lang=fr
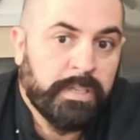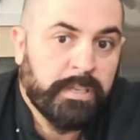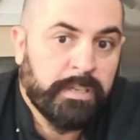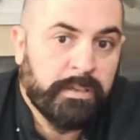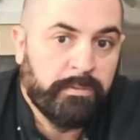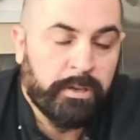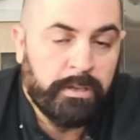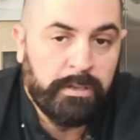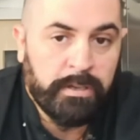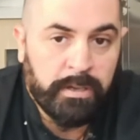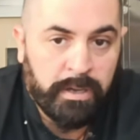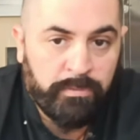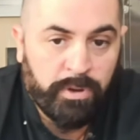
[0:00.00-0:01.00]
Et voilà,
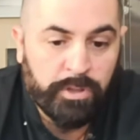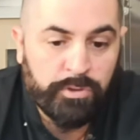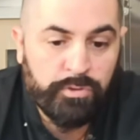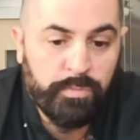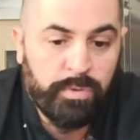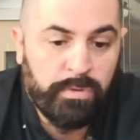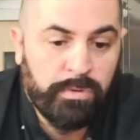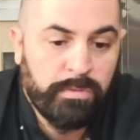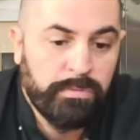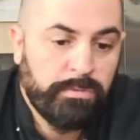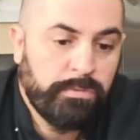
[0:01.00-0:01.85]
avoir du bon,